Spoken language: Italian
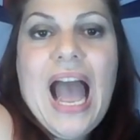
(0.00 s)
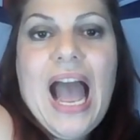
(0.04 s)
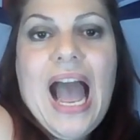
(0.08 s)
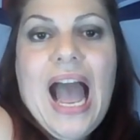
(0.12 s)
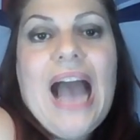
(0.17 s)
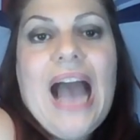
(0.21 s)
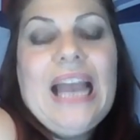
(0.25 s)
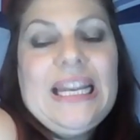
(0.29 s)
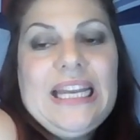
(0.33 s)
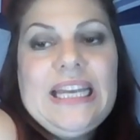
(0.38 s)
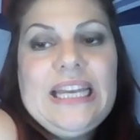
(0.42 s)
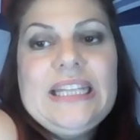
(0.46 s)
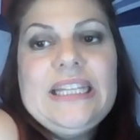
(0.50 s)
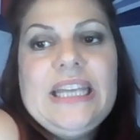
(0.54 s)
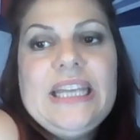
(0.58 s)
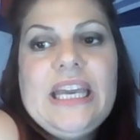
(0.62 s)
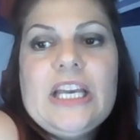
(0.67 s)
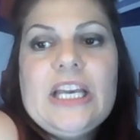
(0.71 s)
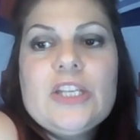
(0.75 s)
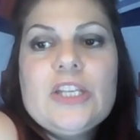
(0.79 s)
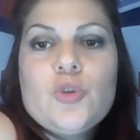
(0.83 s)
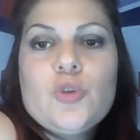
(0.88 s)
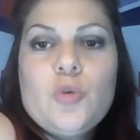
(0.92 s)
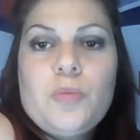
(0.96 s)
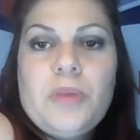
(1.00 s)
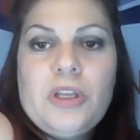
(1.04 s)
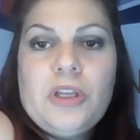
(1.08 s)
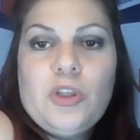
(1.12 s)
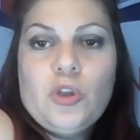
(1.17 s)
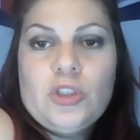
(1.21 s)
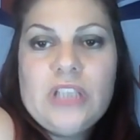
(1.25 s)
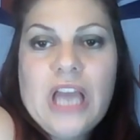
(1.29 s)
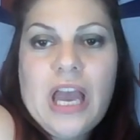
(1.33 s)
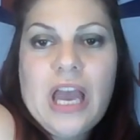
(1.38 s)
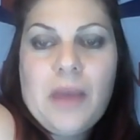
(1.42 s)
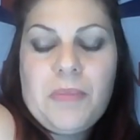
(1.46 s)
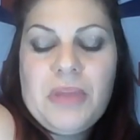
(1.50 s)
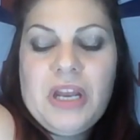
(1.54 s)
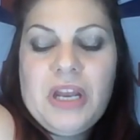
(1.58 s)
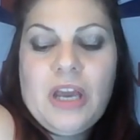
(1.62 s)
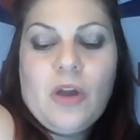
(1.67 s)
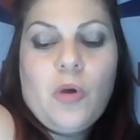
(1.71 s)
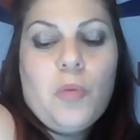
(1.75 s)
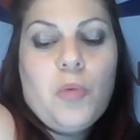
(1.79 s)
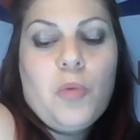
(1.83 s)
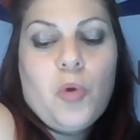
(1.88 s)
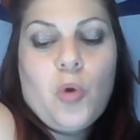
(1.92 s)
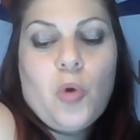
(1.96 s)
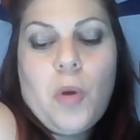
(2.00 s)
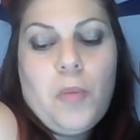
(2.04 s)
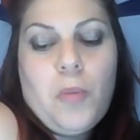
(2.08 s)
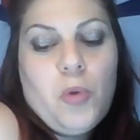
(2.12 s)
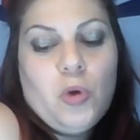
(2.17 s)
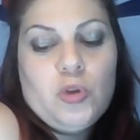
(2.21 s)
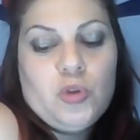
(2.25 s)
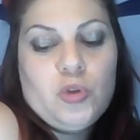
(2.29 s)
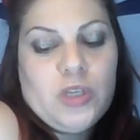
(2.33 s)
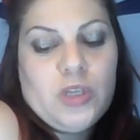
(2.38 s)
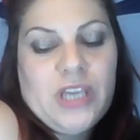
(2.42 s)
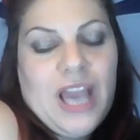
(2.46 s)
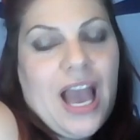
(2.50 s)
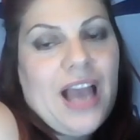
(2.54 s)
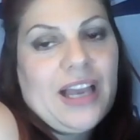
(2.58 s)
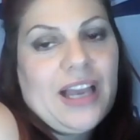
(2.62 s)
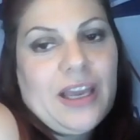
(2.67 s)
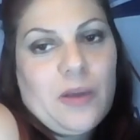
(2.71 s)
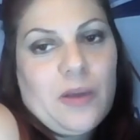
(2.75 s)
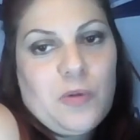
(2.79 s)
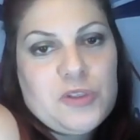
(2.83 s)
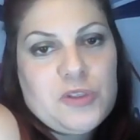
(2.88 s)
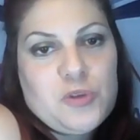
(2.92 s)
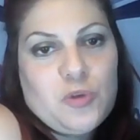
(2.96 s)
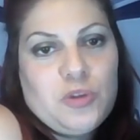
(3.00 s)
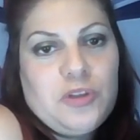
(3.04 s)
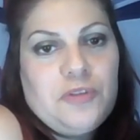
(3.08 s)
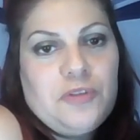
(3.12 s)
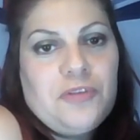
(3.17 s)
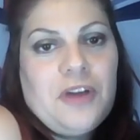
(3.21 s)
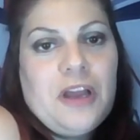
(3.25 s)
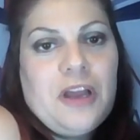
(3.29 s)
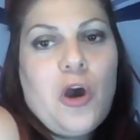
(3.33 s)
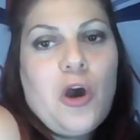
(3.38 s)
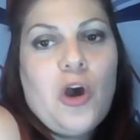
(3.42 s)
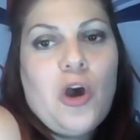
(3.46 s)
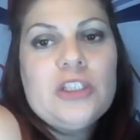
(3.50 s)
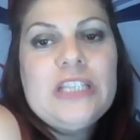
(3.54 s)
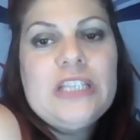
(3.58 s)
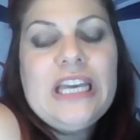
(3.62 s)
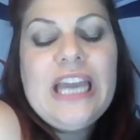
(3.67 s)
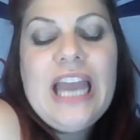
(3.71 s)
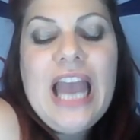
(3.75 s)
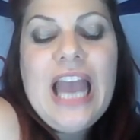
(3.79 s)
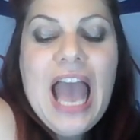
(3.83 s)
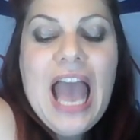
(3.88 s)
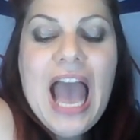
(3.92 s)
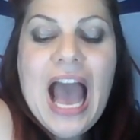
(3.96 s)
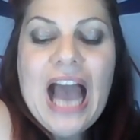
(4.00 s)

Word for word: Certo. Hai le idee sul medio termine comunque molto chiare, questo ti fa lode.